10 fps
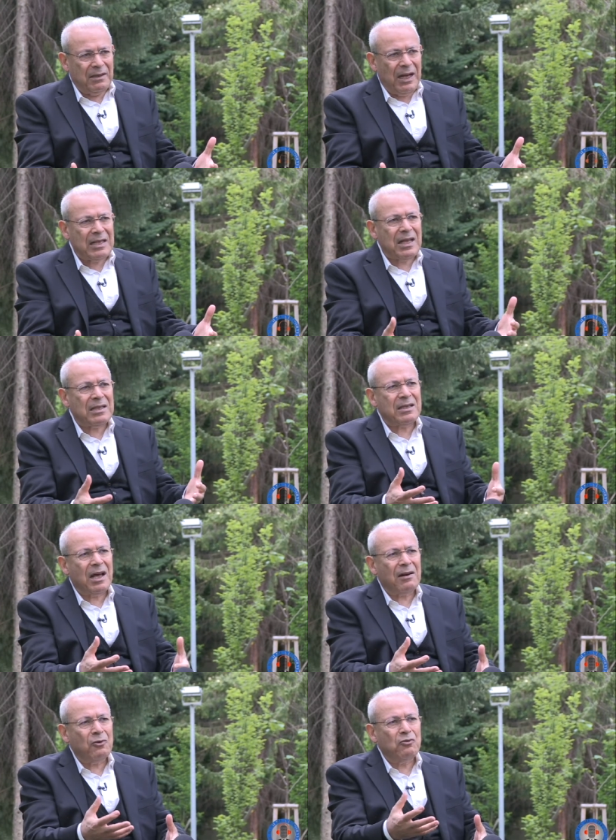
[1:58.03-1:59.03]
الاسد
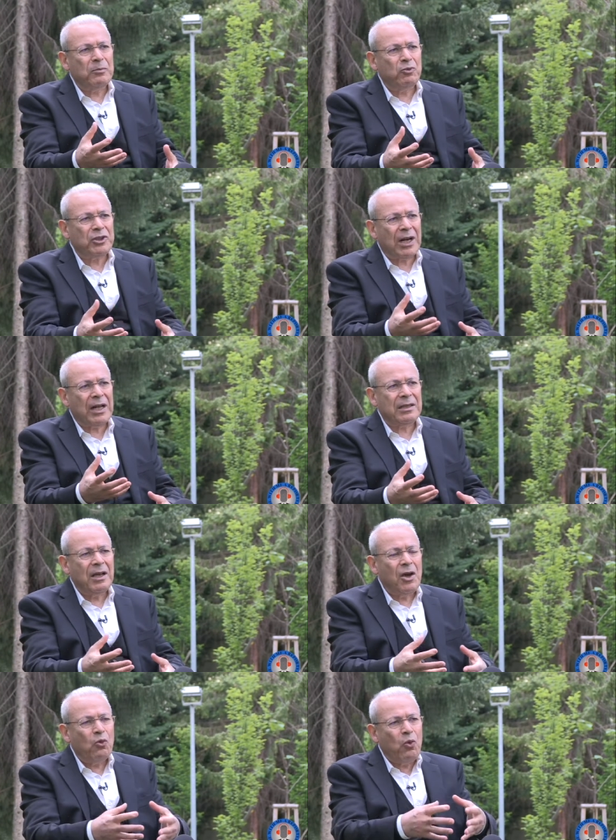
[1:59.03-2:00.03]
صار هو مجرد
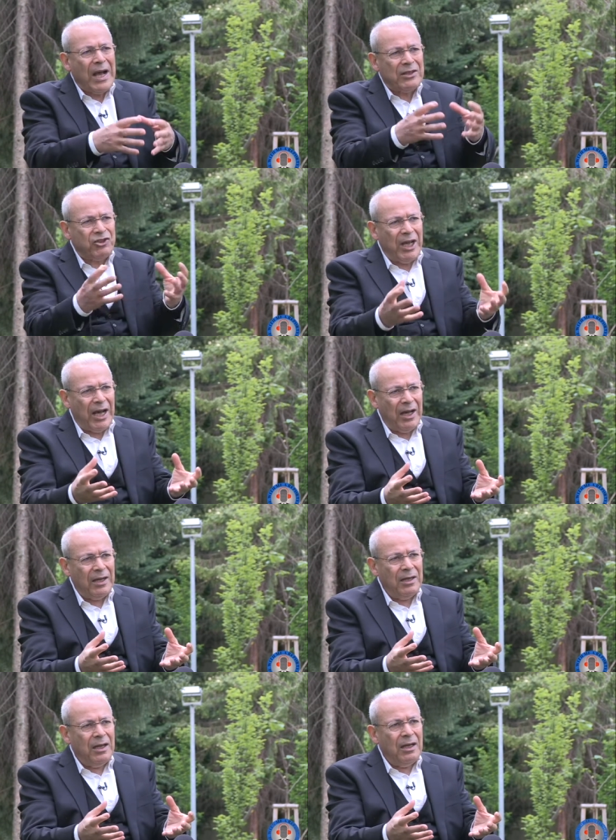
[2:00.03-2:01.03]
واجهه
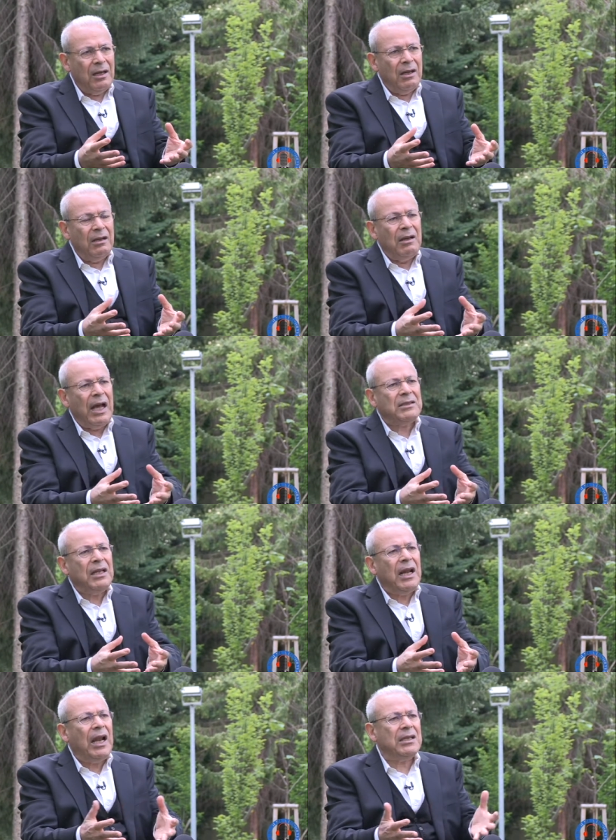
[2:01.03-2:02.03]

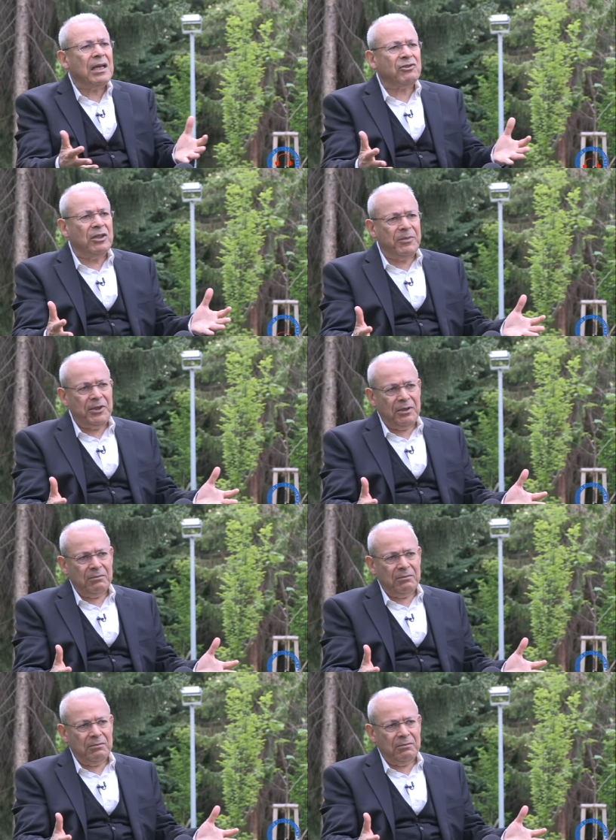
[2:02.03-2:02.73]
لاحتلالات اجنبيه،